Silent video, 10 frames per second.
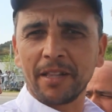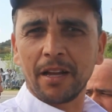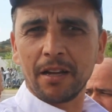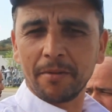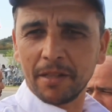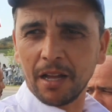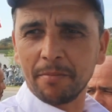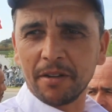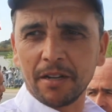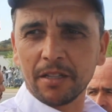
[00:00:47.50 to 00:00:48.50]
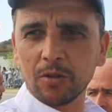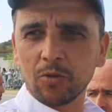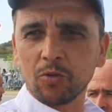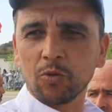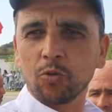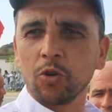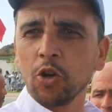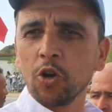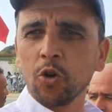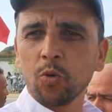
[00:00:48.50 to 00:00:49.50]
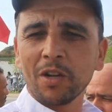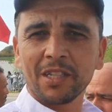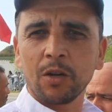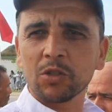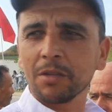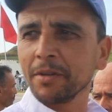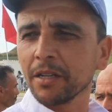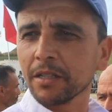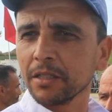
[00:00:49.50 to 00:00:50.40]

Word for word: بهذا العمل هذا والله تعالى وتبارك